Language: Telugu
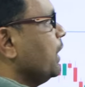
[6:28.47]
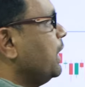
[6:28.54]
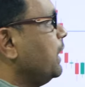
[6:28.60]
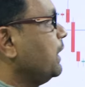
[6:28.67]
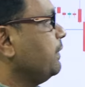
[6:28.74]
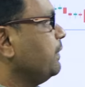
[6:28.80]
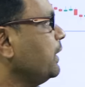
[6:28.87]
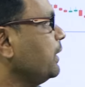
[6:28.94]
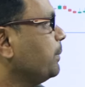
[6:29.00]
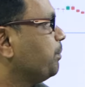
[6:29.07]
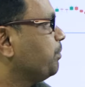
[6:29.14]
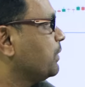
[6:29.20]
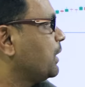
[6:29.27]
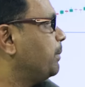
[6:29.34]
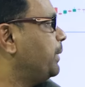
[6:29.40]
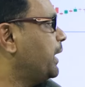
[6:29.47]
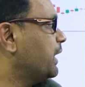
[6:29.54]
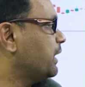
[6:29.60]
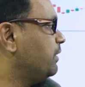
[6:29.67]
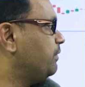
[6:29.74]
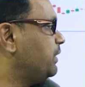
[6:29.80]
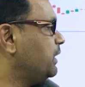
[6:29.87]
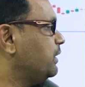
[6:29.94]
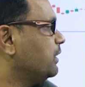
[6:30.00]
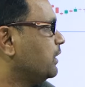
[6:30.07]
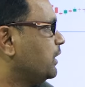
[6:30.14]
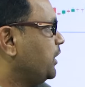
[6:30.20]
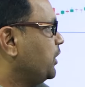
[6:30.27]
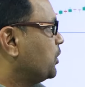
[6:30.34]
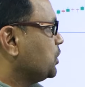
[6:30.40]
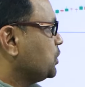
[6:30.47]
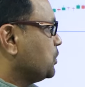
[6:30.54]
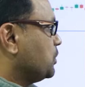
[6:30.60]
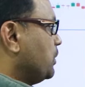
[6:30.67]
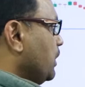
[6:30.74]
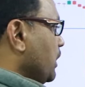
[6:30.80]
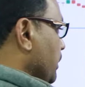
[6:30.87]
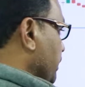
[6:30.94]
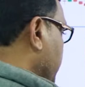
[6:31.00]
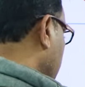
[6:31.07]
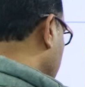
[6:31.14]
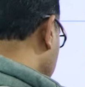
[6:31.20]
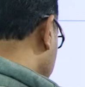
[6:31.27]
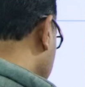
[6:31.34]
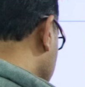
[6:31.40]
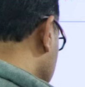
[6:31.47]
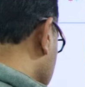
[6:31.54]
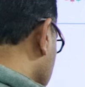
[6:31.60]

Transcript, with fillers: వెళ్ళింది బ్యాంక్ నిఫ్టీ ఈరోజు మన లెవెల్స్